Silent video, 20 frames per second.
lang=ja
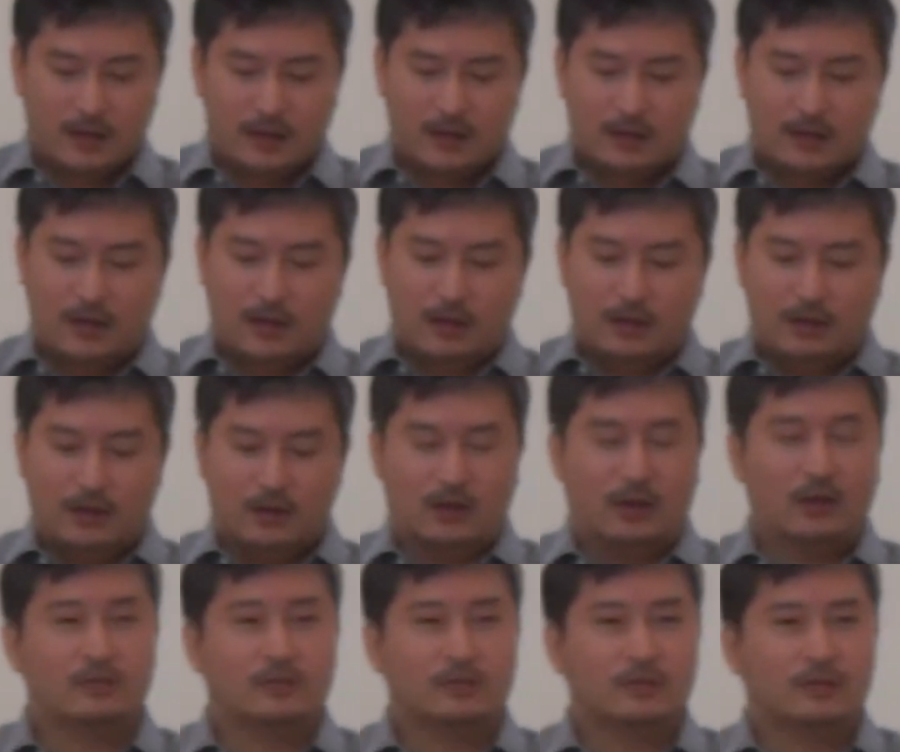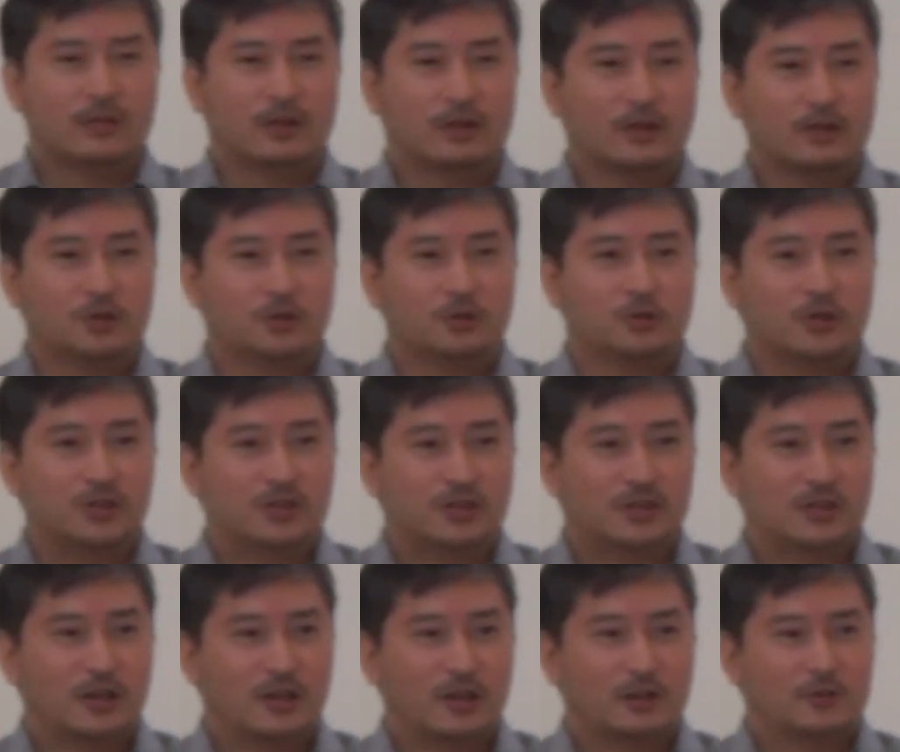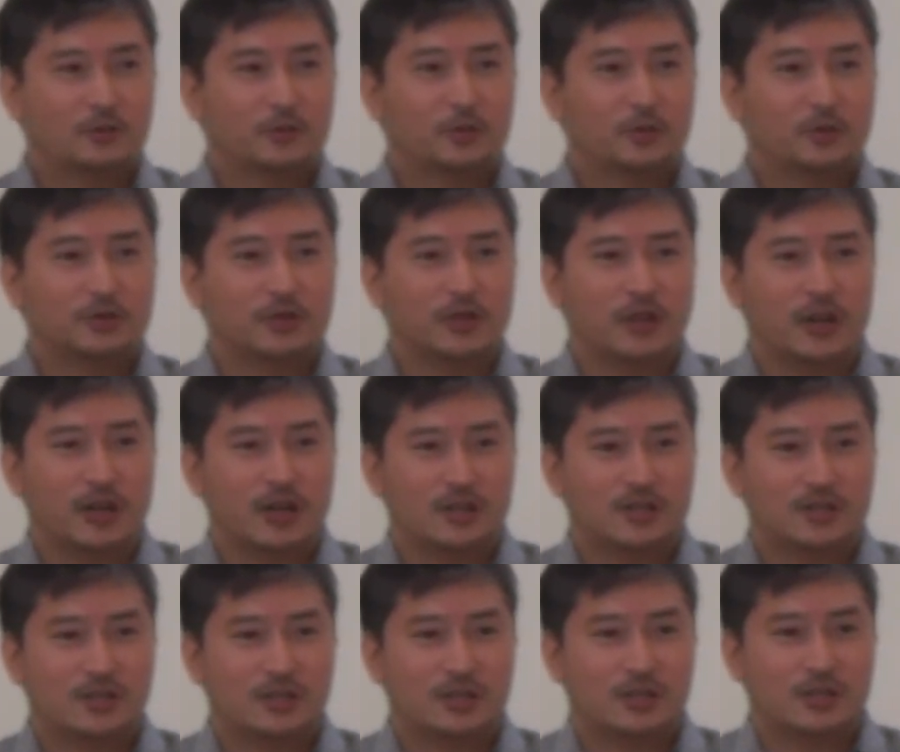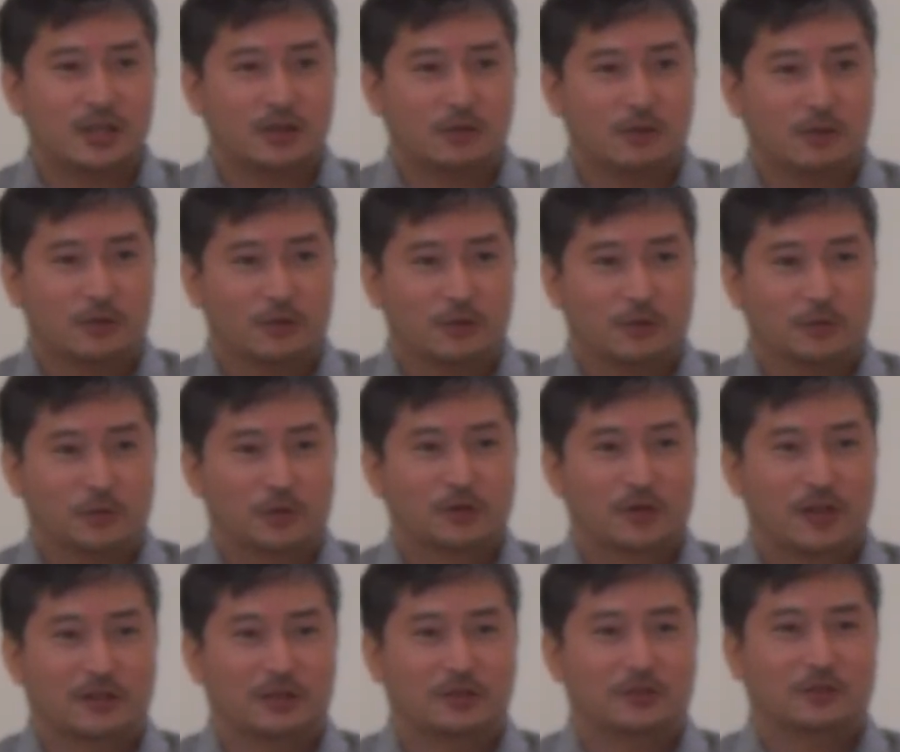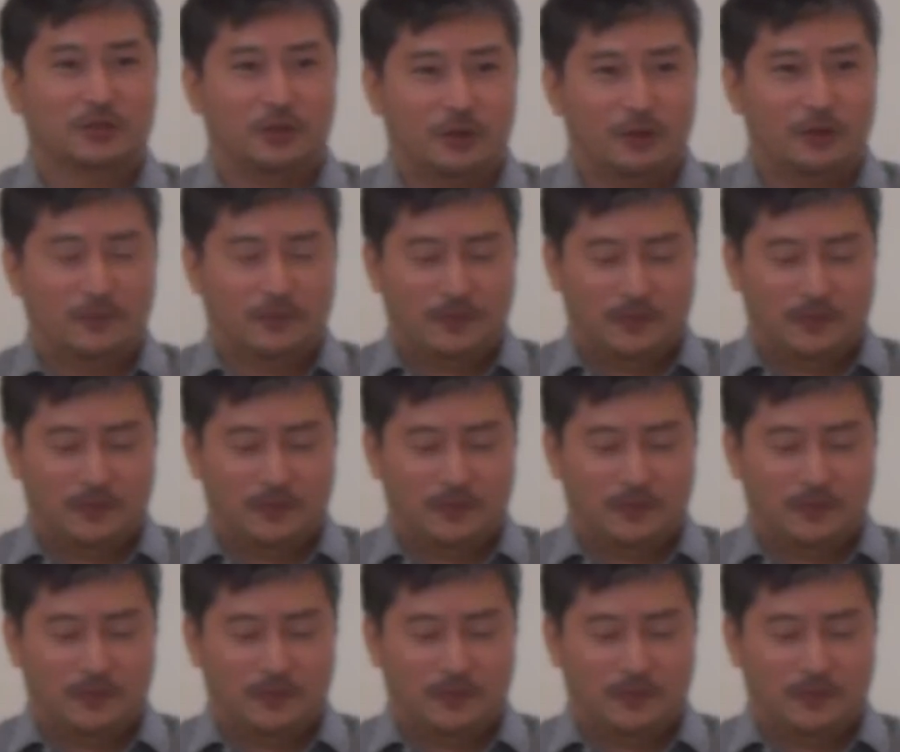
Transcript: であなんだか初日から雲行き怪しいなここと思ったんですよ